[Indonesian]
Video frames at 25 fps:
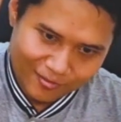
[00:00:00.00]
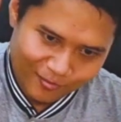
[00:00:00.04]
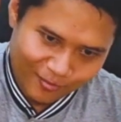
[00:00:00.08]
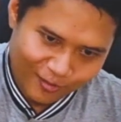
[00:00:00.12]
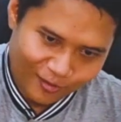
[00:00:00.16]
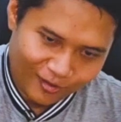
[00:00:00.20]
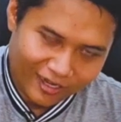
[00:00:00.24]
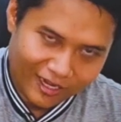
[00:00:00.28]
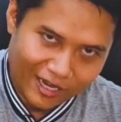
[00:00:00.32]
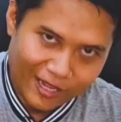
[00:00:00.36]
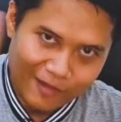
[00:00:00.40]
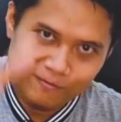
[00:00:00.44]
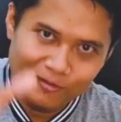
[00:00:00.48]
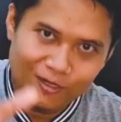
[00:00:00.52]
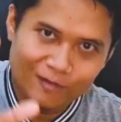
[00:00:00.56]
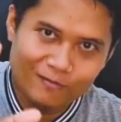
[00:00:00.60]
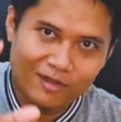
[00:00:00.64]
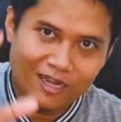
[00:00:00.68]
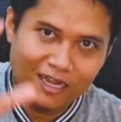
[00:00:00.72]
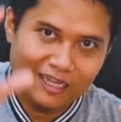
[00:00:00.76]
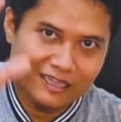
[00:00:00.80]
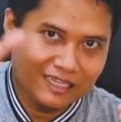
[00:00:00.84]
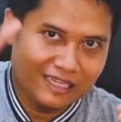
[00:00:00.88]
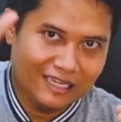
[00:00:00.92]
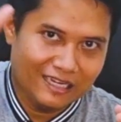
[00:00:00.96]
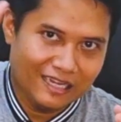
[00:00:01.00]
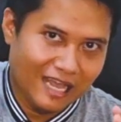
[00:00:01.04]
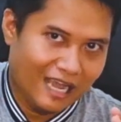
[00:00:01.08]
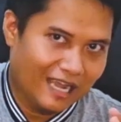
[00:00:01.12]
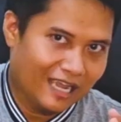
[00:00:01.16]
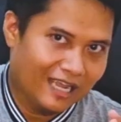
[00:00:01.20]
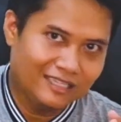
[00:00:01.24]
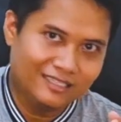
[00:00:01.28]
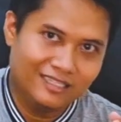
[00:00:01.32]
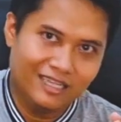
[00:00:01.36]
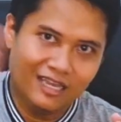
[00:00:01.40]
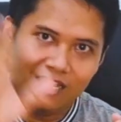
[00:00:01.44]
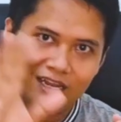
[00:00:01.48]
programming, maka
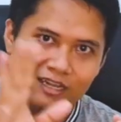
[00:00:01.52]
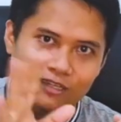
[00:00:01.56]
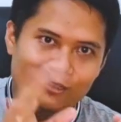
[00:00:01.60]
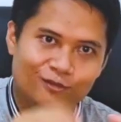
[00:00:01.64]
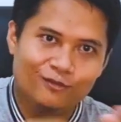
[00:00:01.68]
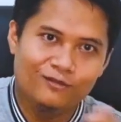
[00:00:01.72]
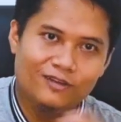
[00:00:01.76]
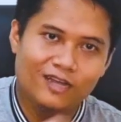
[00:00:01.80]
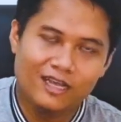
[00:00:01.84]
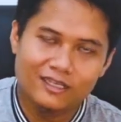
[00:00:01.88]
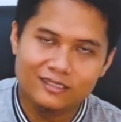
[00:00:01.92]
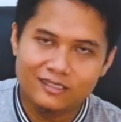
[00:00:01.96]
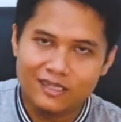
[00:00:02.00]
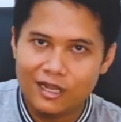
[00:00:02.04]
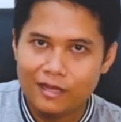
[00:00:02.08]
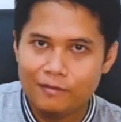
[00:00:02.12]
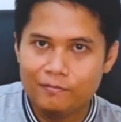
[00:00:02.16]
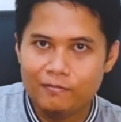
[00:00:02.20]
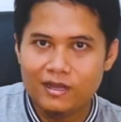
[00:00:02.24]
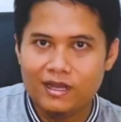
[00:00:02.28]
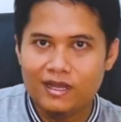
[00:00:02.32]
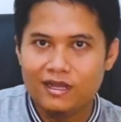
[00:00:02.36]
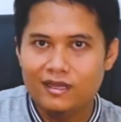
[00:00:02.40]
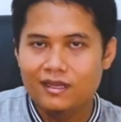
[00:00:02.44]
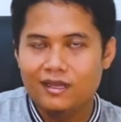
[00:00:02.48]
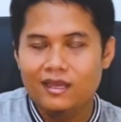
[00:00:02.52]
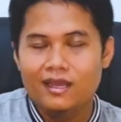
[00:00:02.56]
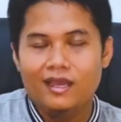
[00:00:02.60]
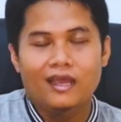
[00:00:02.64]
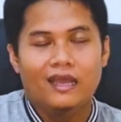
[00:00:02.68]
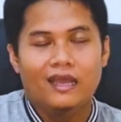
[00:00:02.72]
tidak akan jalan juga selama